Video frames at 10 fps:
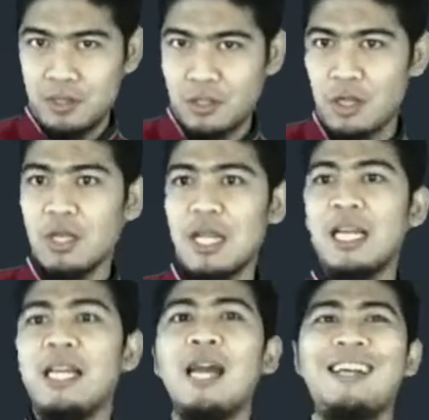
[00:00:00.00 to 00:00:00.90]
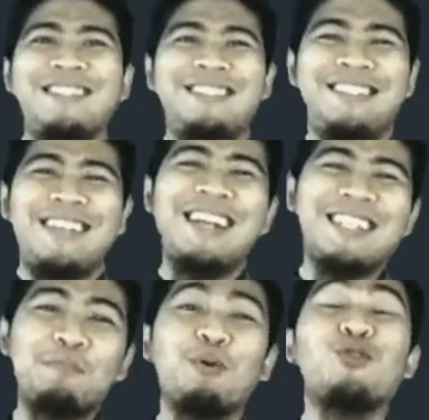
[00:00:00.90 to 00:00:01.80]
contoh lagi ya. Karena
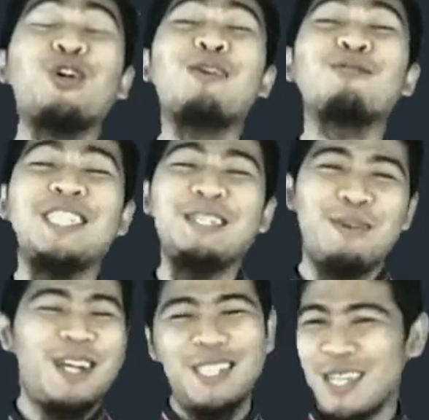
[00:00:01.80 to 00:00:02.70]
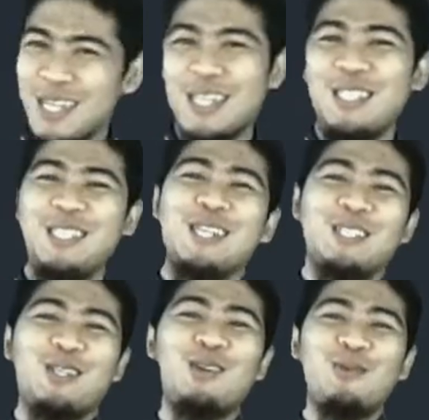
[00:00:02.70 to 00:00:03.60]
saya pun juga kucing, maka saya kasih
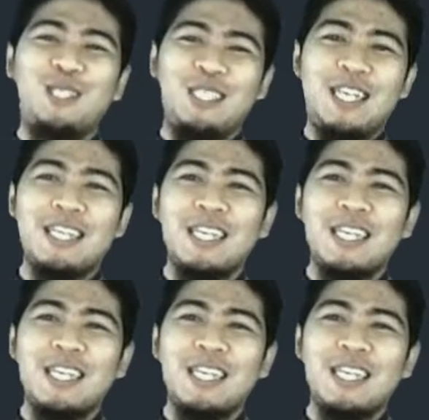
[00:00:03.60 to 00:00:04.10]
contoh kucingnya.